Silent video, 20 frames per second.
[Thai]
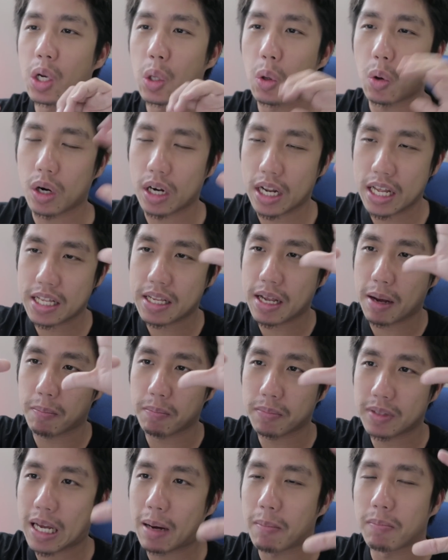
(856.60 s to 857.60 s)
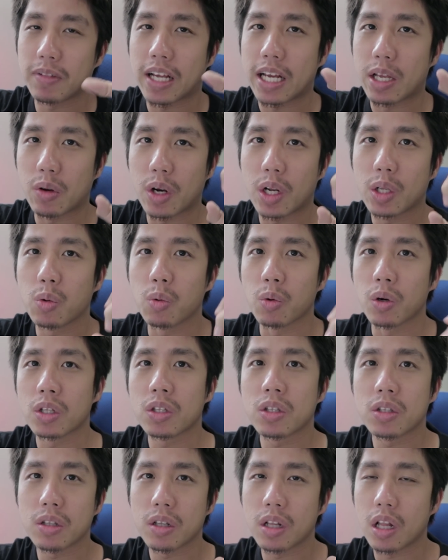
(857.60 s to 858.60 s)
โดนให้จับใส่อยู่ในถุง
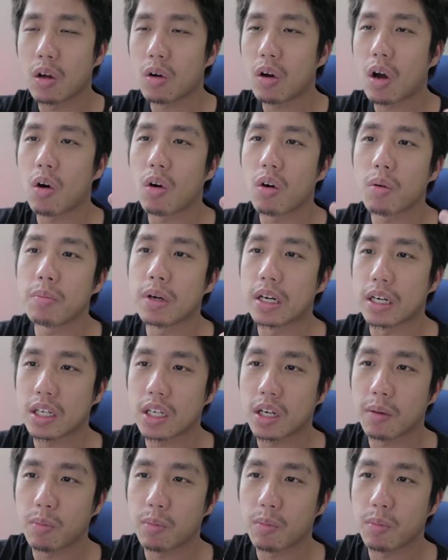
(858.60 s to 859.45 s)
แล้วเขาก็เหมือน